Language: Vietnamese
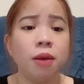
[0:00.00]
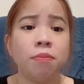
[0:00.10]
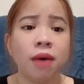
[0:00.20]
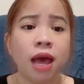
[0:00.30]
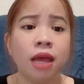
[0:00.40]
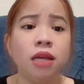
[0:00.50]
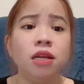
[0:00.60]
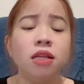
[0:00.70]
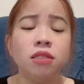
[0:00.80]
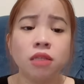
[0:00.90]
Mãi
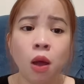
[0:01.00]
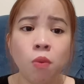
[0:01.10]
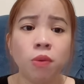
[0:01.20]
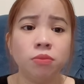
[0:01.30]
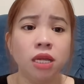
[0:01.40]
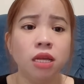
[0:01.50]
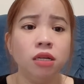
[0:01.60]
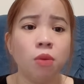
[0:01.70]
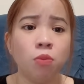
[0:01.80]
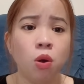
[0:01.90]
đến sau một tiếng
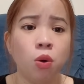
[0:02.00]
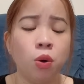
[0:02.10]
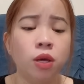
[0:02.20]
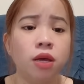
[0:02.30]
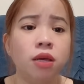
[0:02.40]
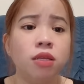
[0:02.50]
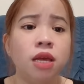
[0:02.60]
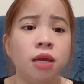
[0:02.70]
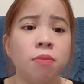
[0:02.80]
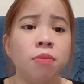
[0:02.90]
đồng hồ,
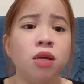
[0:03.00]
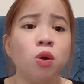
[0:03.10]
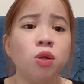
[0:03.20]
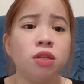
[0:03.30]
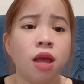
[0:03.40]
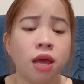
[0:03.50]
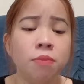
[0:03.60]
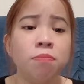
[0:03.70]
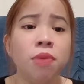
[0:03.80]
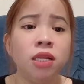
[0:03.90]
chị mới có thể
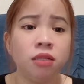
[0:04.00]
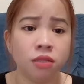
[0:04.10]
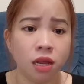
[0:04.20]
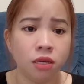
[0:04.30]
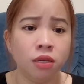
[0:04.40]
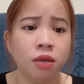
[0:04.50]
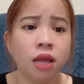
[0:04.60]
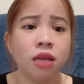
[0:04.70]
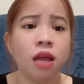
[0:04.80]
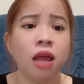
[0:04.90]
bình tĩnh để
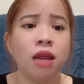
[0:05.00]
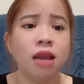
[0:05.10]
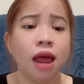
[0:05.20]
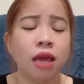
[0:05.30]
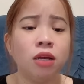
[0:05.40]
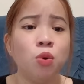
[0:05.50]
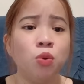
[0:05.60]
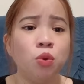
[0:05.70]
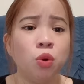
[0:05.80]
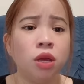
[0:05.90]
kể lại câu
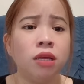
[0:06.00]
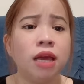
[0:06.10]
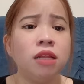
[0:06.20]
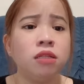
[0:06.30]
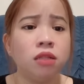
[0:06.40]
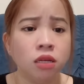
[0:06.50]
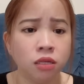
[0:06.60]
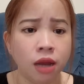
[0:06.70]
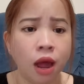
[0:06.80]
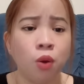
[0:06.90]
chuyện ngay
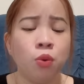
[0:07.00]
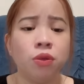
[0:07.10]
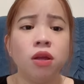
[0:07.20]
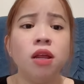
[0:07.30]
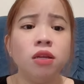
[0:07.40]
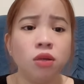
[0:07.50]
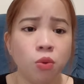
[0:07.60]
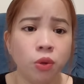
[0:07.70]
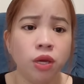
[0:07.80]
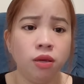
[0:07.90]
từ đầu cho đến
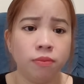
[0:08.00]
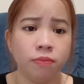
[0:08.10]
cuối.